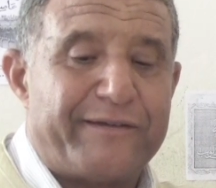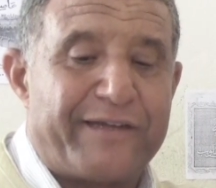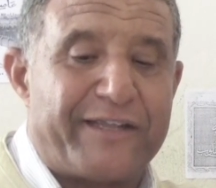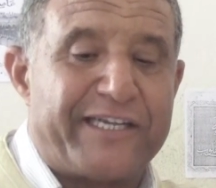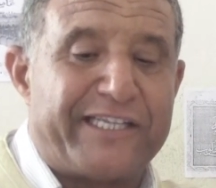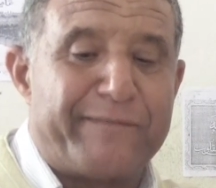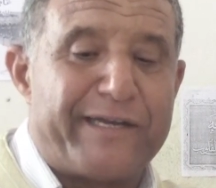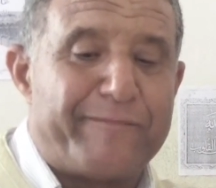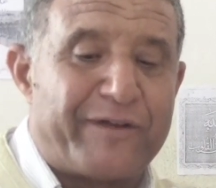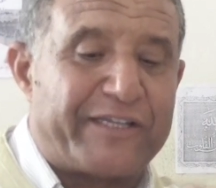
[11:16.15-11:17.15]
هذا
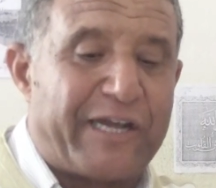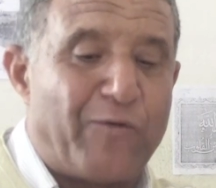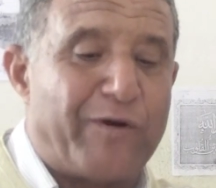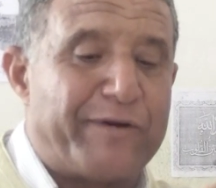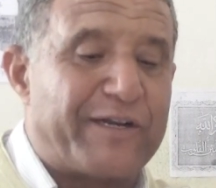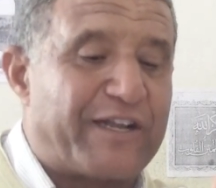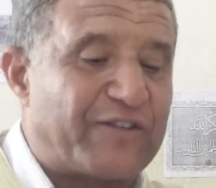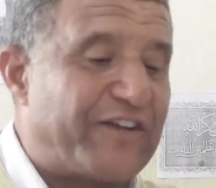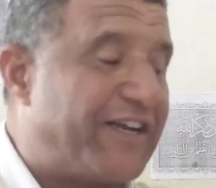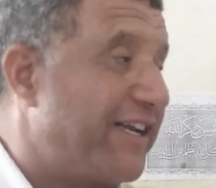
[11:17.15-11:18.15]
الاهتمام وتتحول من
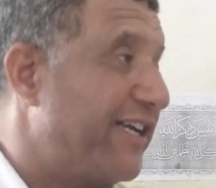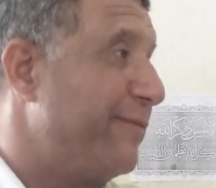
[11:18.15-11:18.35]
الاطفال الى